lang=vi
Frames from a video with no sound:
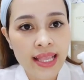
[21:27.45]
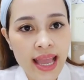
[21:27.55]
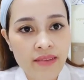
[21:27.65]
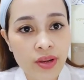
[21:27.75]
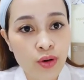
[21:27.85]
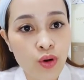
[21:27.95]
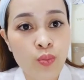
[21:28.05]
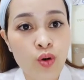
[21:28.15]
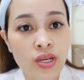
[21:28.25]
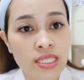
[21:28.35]
nhang và đồi
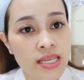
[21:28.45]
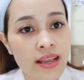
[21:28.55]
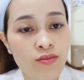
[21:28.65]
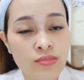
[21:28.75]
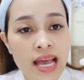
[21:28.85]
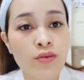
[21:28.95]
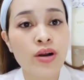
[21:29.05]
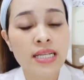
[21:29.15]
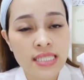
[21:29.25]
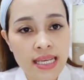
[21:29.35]
mồi ở trên cái vùng da của
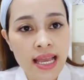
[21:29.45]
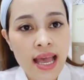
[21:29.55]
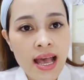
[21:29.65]
các chị